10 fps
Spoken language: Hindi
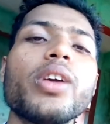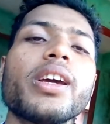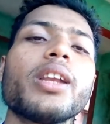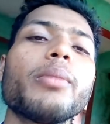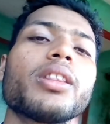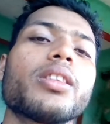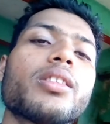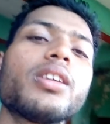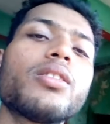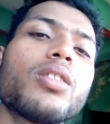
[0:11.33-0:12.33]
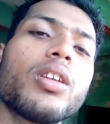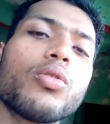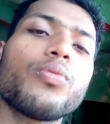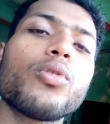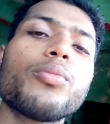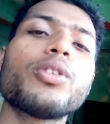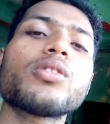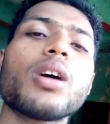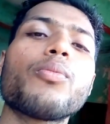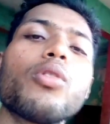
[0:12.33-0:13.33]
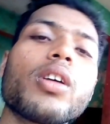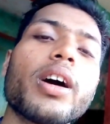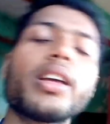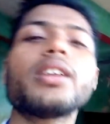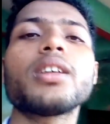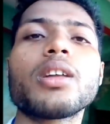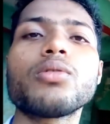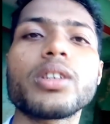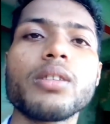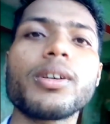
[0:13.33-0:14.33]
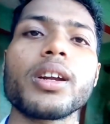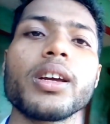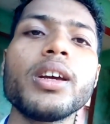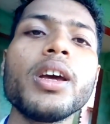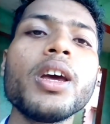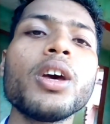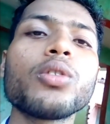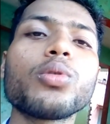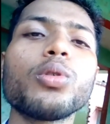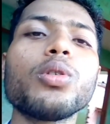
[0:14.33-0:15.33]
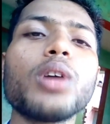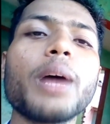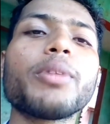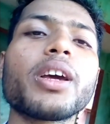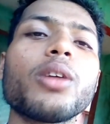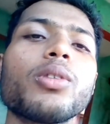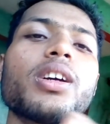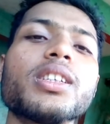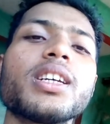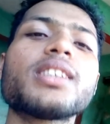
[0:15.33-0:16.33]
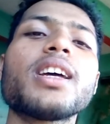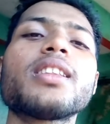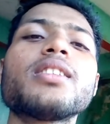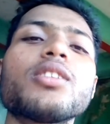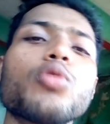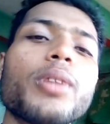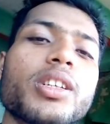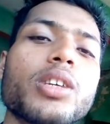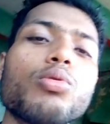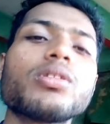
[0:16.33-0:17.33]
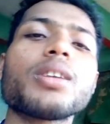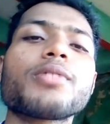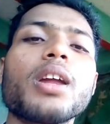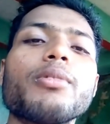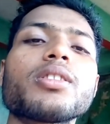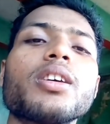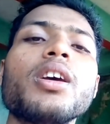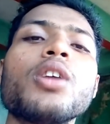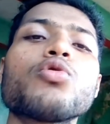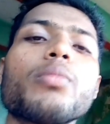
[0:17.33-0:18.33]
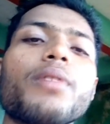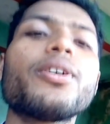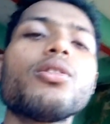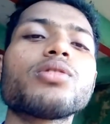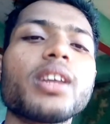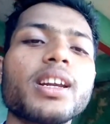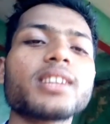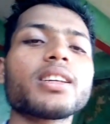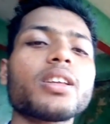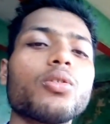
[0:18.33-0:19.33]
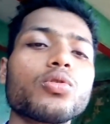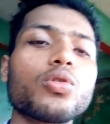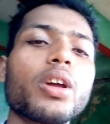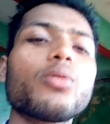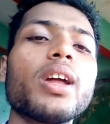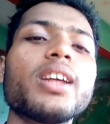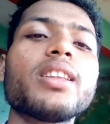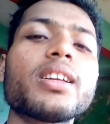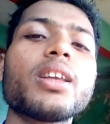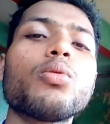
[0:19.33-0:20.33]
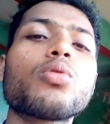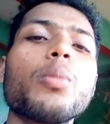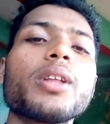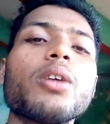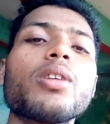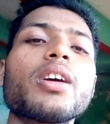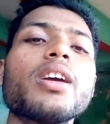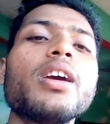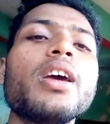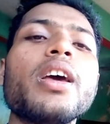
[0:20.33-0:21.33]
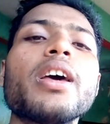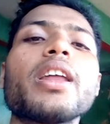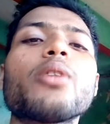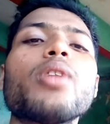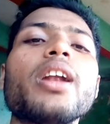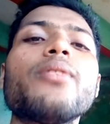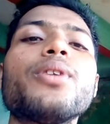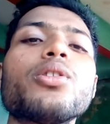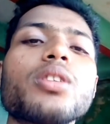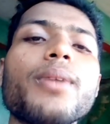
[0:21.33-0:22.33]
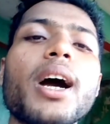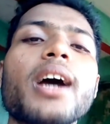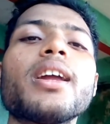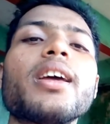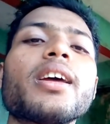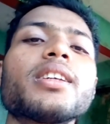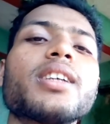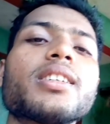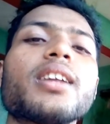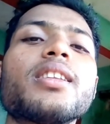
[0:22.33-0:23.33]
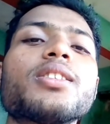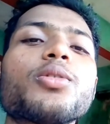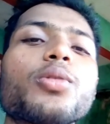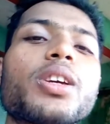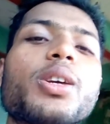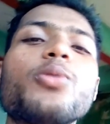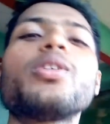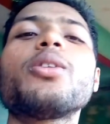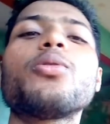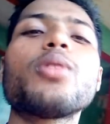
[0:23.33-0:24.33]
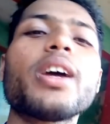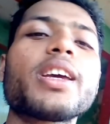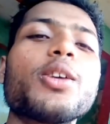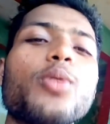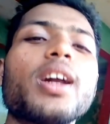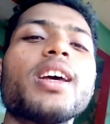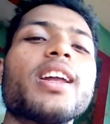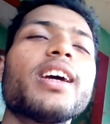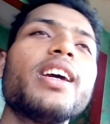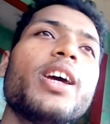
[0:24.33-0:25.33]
वीकली मैं थ्री थ्री टू फोर वीडियोस अपलोड कर ही देता हूँ जैसे भी करके तो आप देख रहे होंगे कि छः सात दिन से जो मेरे जेनुइन सब्सक्राइबर्स हैं जो मेरा वीडियोस देखना चाहते हैं और जो रेगुलरली देखते हैं उनको पता होगा कि रेगुलरली वीडियोस अभी आ नहीं रहे हैं छः सात दिन से तो क्यों ये हो रहा है क्यों आ नहीं रहा है